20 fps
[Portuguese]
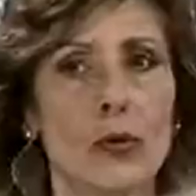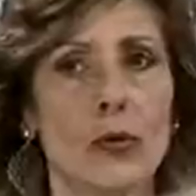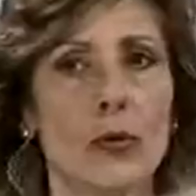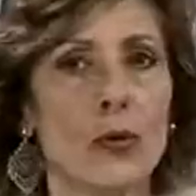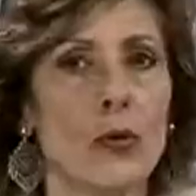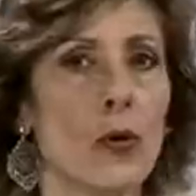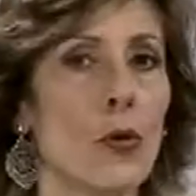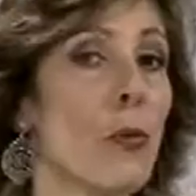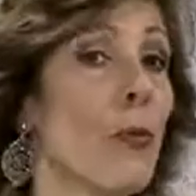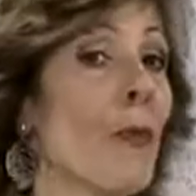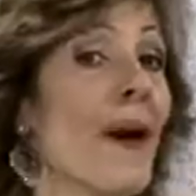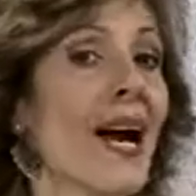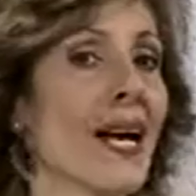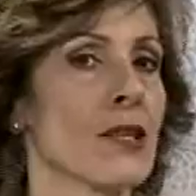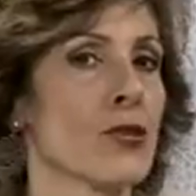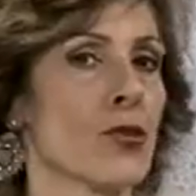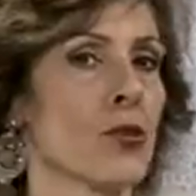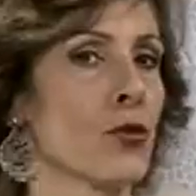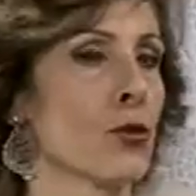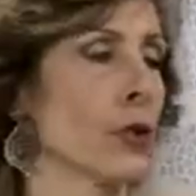o, o
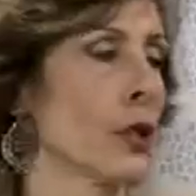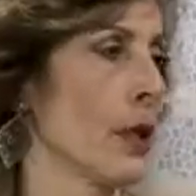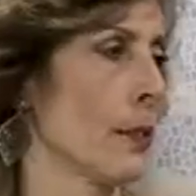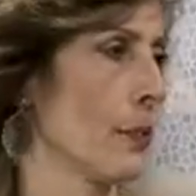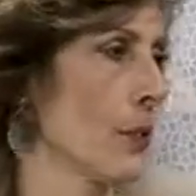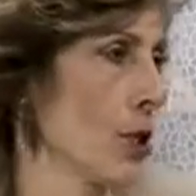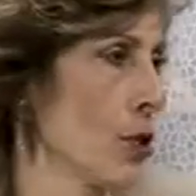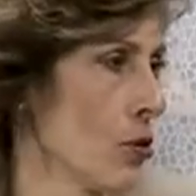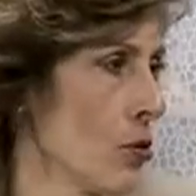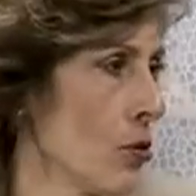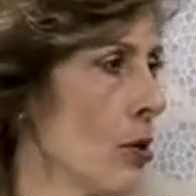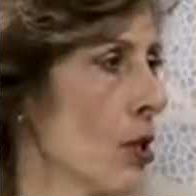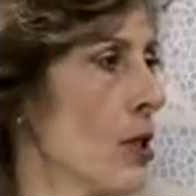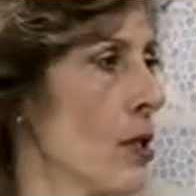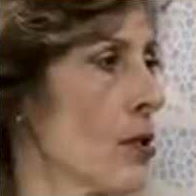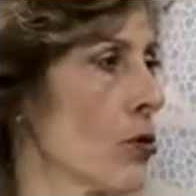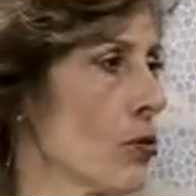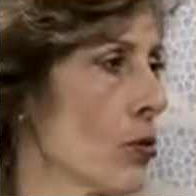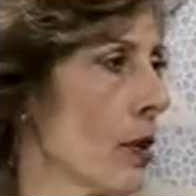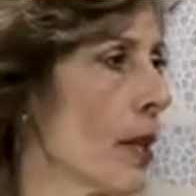passo o caminho. que a pessoa...
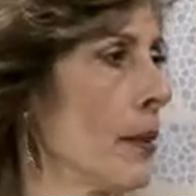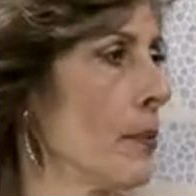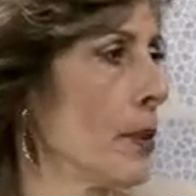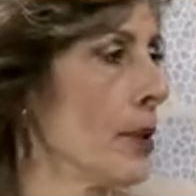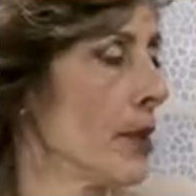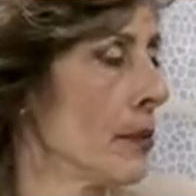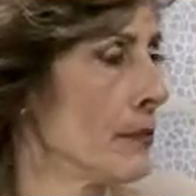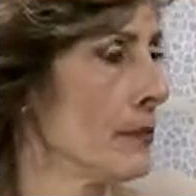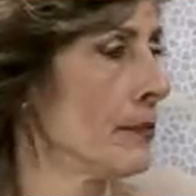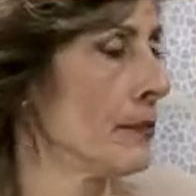Isso, o ah, caminho.